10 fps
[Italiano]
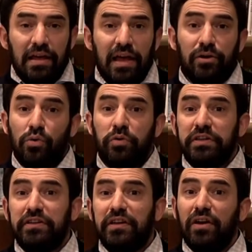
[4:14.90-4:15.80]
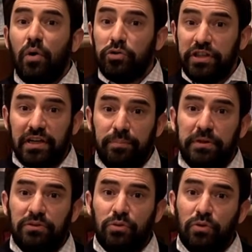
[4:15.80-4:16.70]
Ecco quindi che ogni
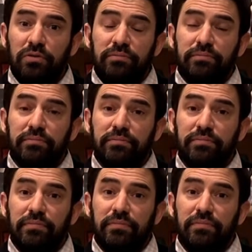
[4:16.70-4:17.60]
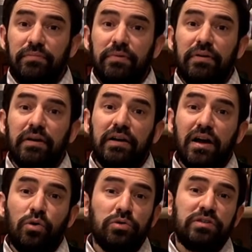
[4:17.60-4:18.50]
capitolo
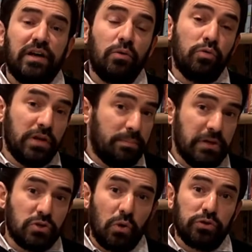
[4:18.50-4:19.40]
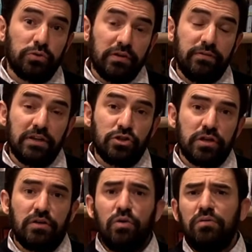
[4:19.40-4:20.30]
racconta un episodio del
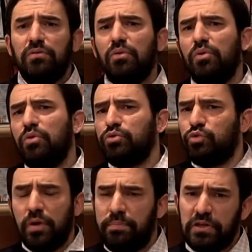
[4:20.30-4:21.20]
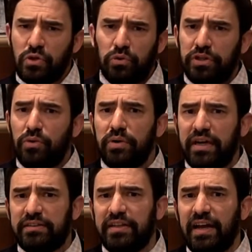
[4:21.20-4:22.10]
Vangelo o due episodi
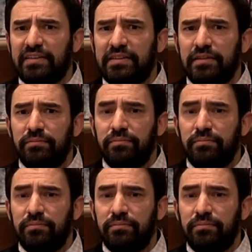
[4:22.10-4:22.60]
concatenati.